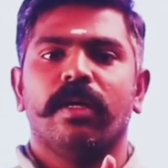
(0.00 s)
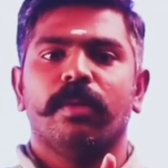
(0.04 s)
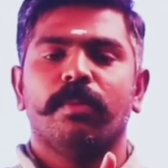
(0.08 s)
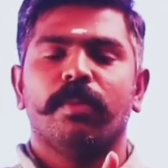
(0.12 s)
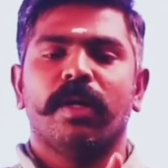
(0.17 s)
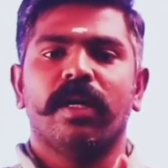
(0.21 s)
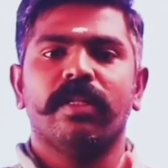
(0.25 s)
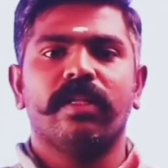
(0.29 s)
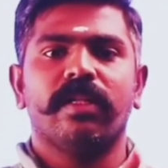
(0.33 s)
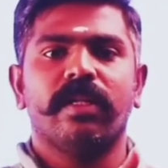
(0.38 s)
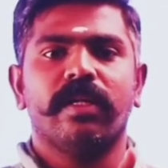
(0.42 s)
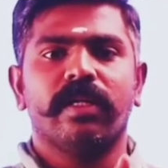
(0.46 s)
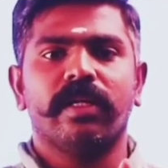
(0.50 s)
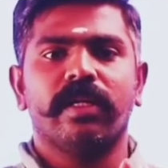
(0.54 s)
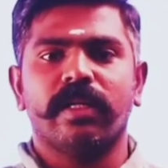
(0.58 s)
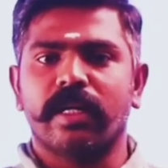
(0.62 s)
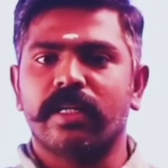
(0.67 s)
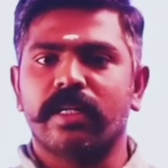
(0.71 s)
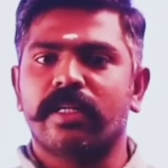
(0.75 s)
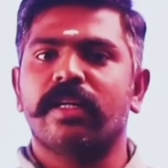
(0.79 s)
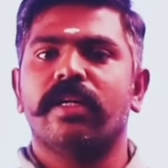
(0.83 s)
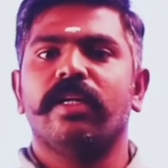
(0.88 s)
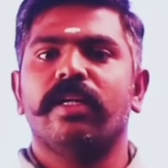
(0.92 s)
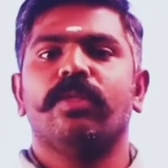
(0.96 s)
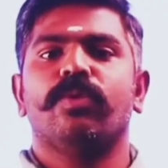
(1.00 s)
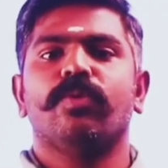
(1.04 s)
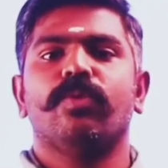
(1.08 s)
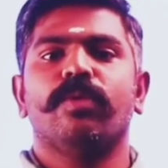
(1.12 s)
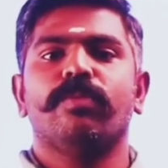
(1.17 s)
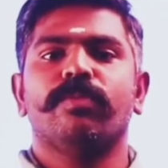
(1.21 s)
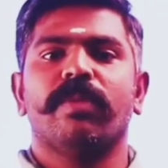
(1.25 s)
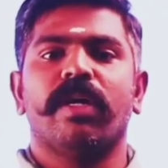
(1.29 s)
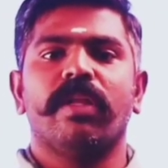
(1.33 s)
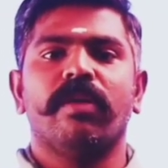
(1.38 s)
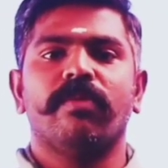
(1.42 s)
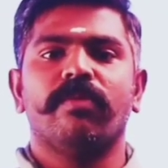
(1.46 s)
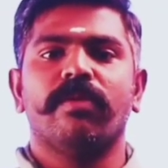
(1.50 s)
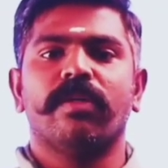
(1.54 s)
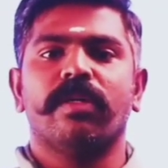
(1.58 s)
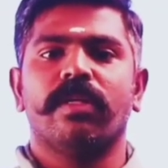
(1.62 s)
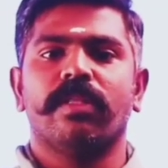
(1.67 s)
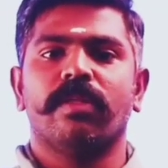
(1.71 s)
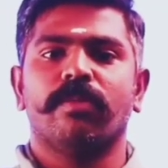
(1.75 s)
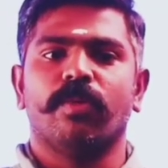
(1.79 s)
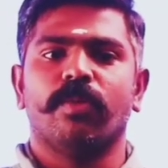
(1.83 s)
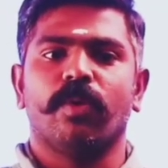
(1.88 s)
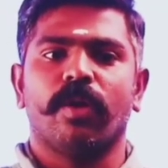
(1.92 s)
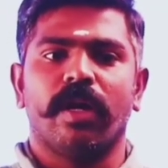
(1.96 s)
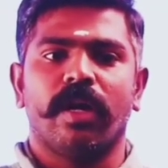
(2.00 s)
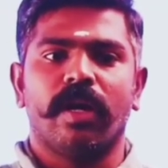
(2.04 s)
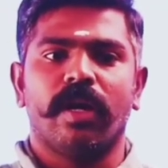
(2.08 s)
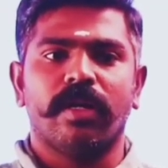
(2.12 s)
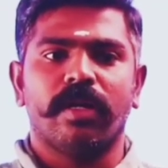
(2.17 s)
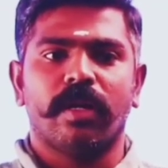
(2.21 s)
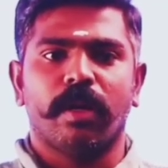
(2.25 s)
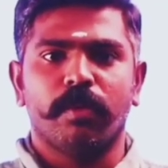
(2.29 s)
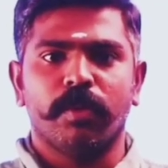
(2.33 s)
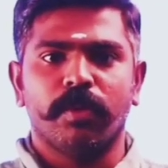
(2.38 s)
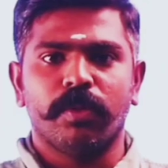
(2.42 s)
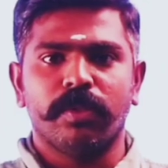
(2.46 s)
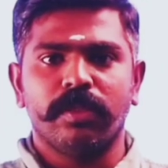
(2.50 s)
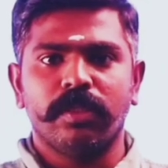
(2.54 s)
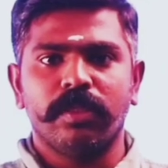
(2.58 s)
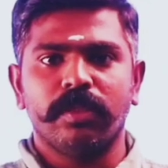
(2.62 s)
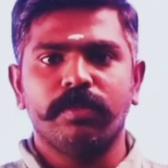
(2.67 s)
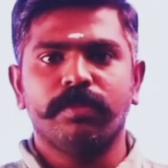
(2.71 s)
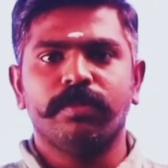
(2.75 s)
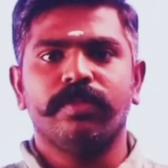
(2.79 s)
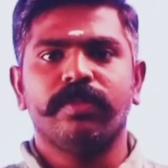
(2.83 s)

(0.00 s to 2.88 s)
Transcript: மாந்தருக்கு கற்றனை தூறும் அறிவுங்கிறது போல் நாம் வந்து